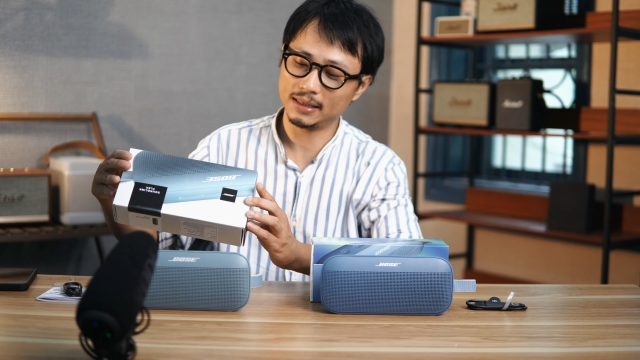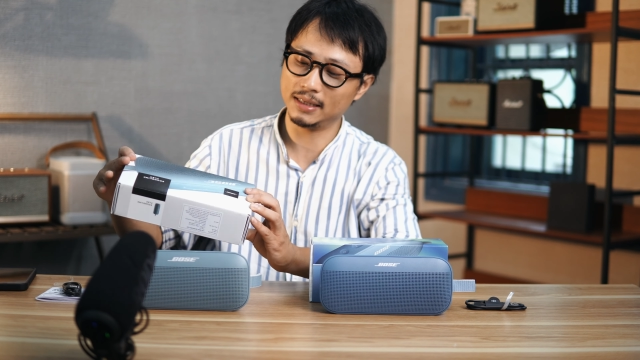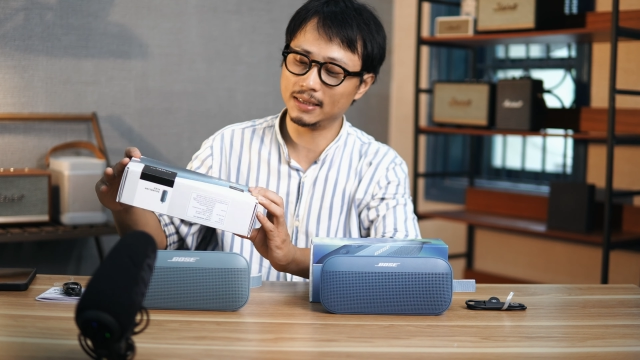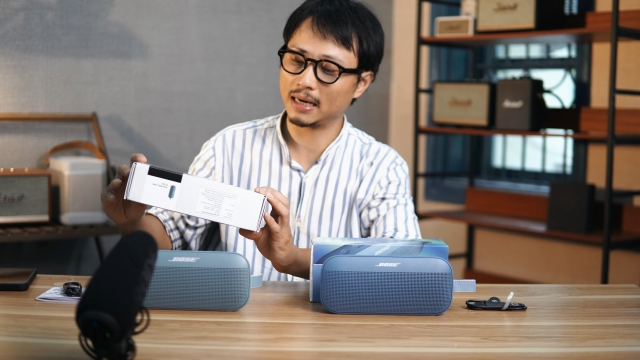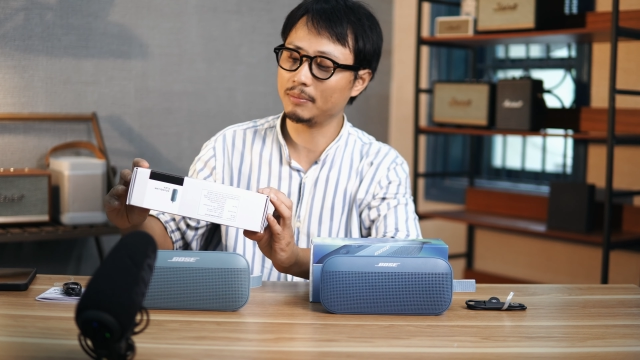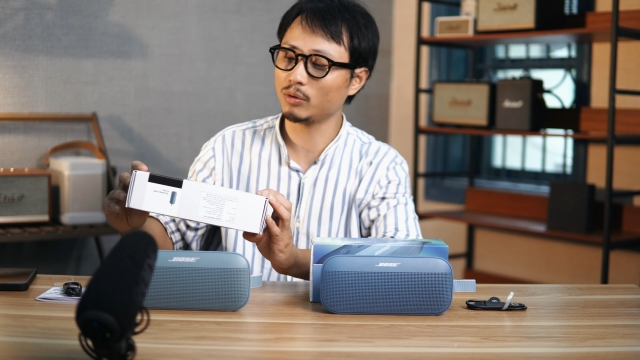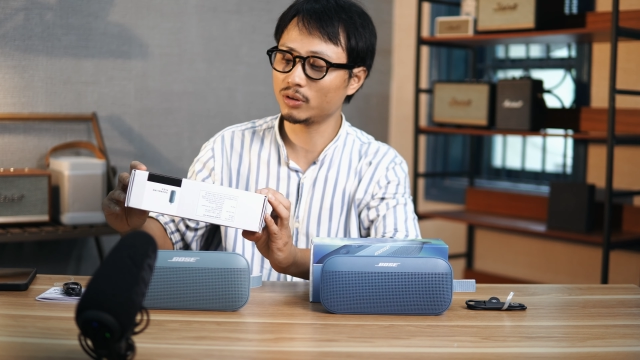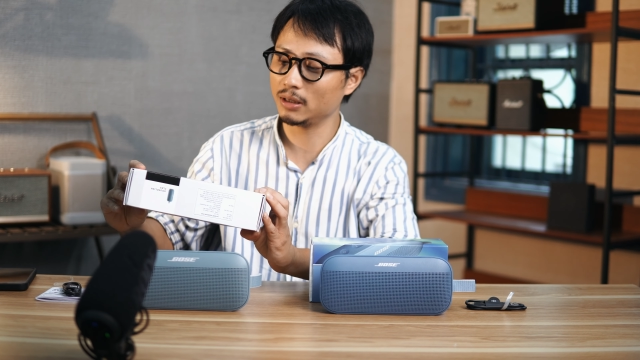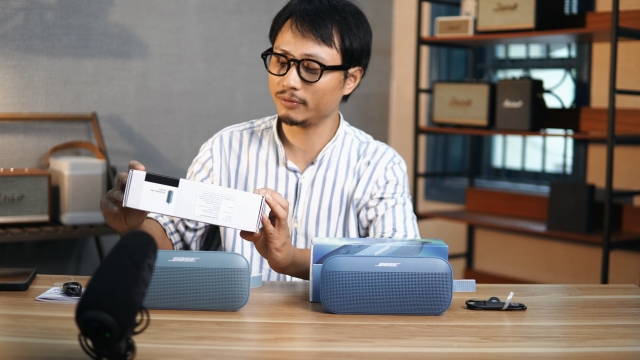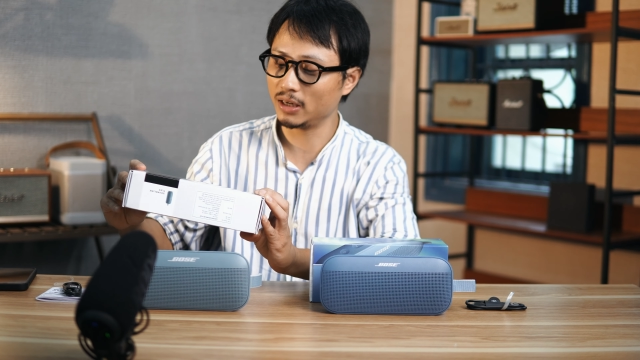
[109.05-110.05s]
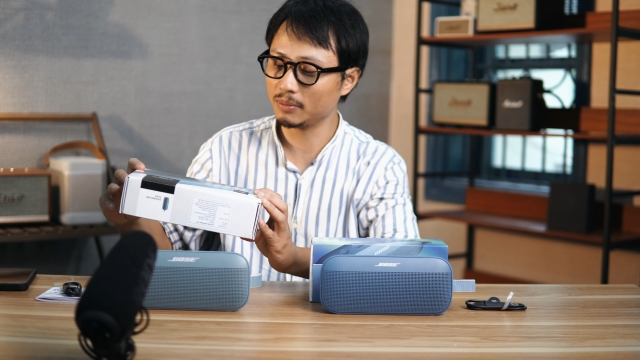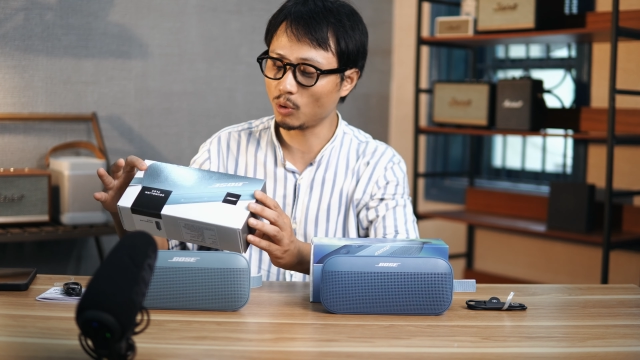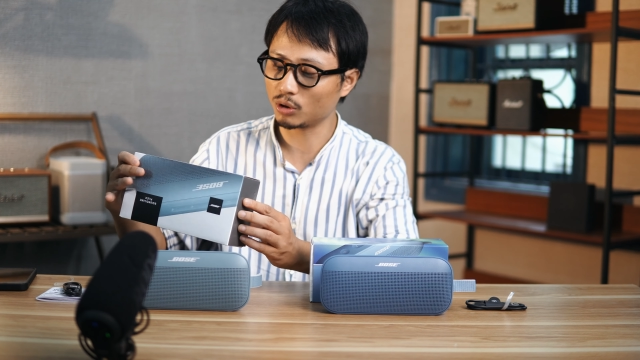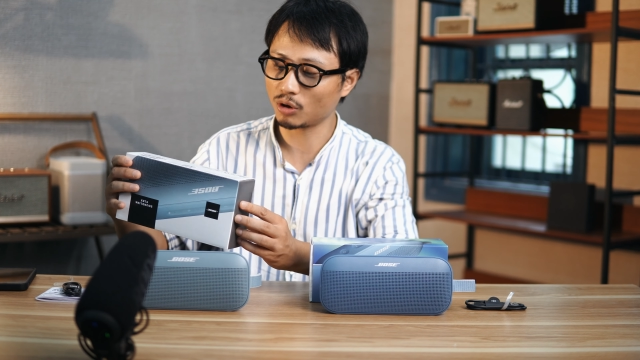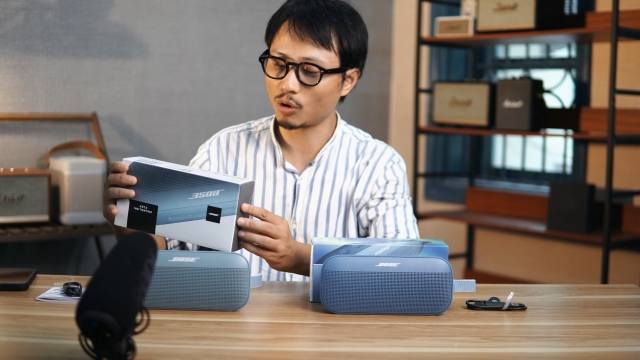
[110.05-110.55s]
thì cái bao Starlink Flex
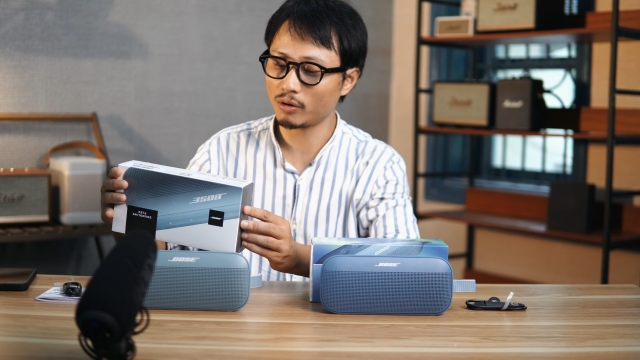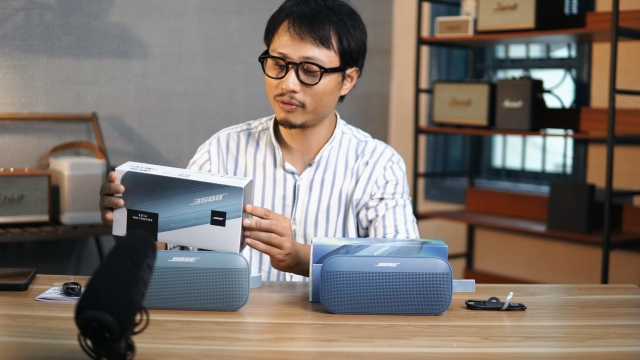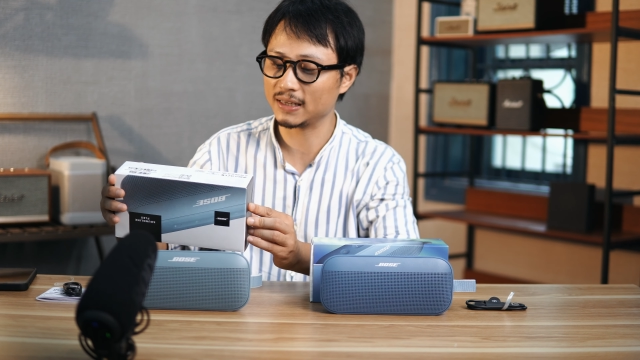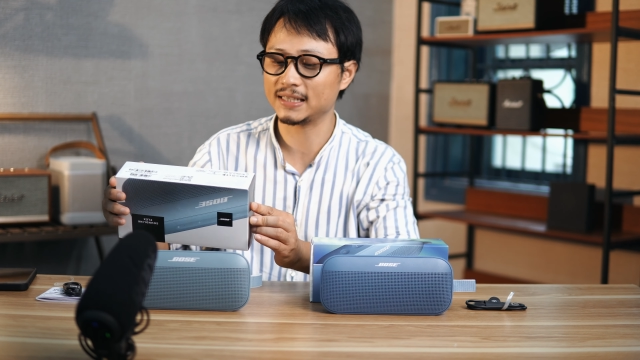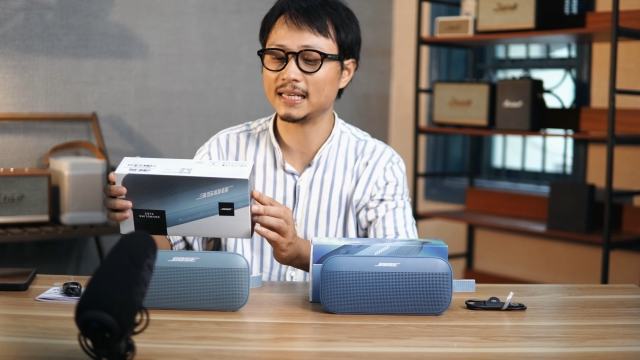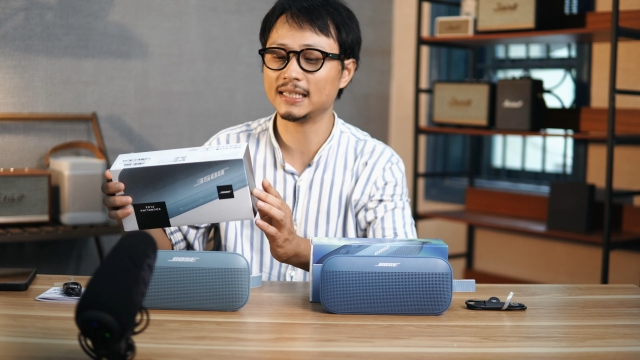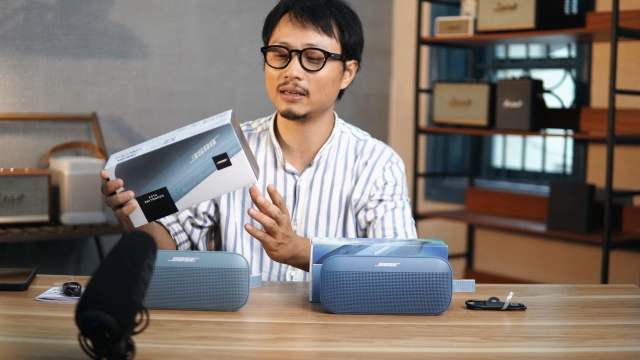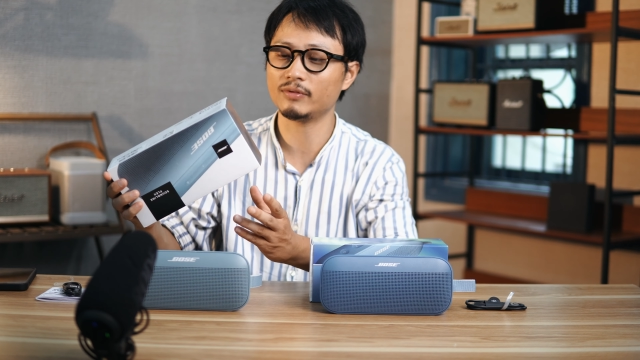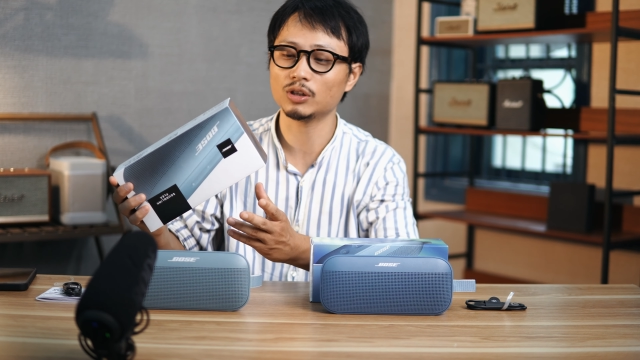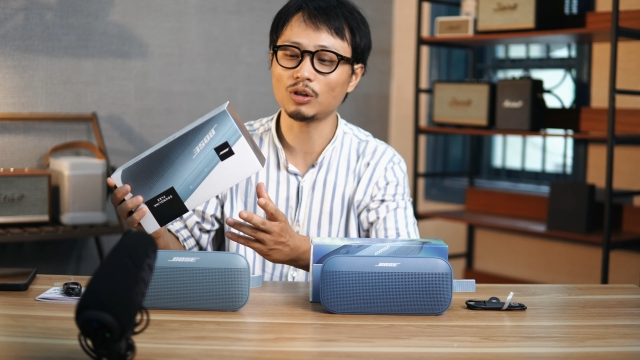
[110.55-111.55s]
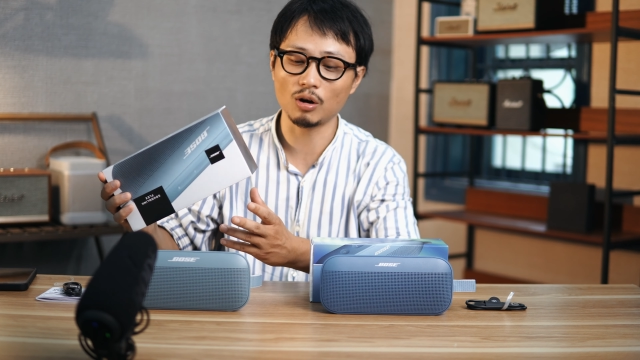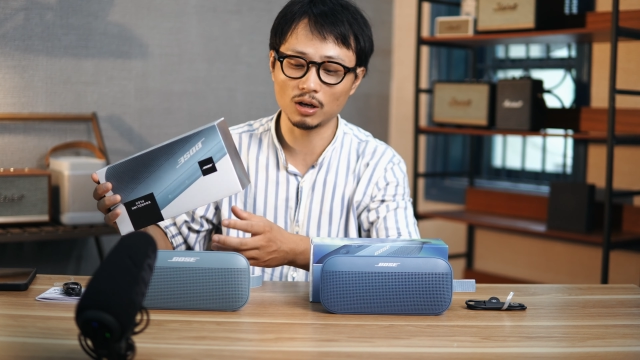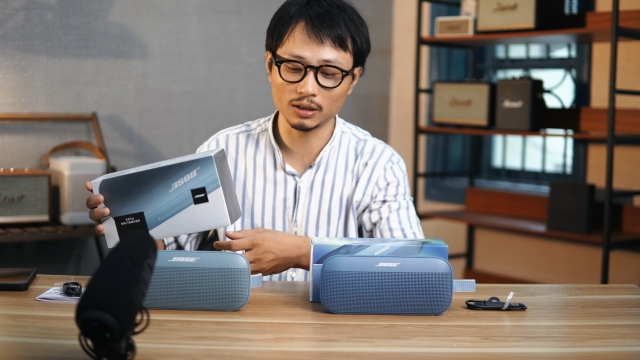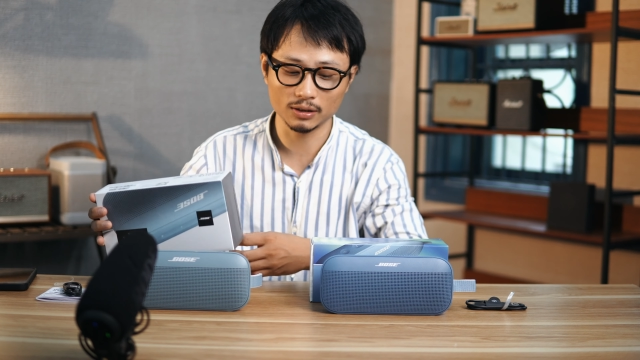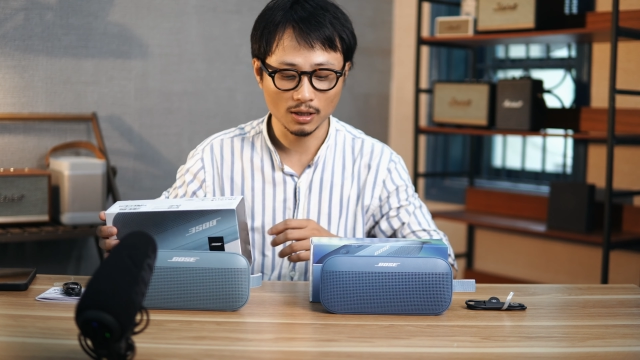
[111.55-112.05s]
1 nó có phần dày dặn và to
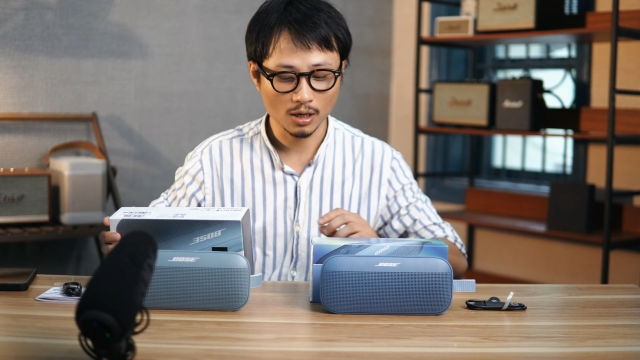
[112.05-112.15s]
hơn